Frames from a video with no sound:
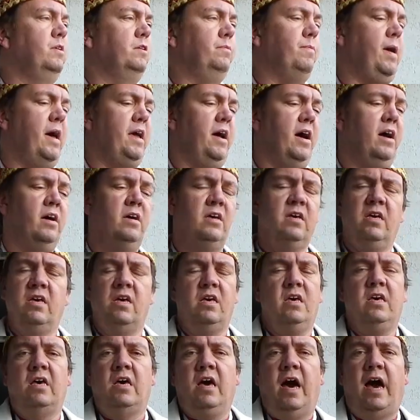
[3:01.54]
das war ja
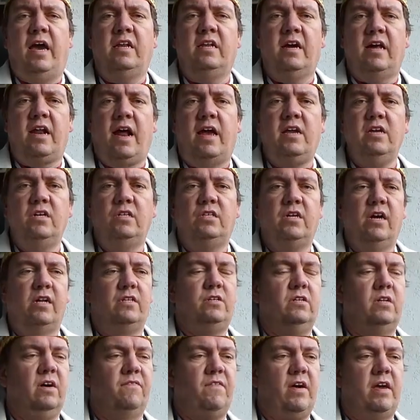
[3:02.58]
eine Reise,
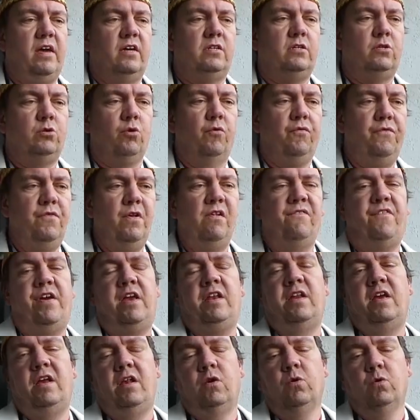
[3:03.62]
also da war ja so viel
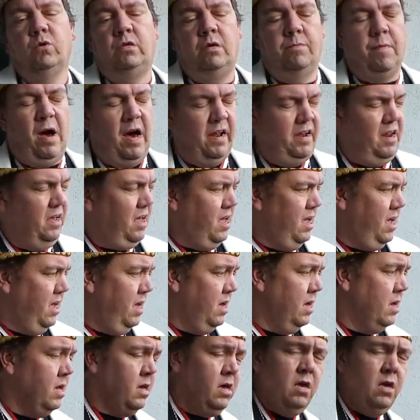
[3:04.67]
wenig los im HTG.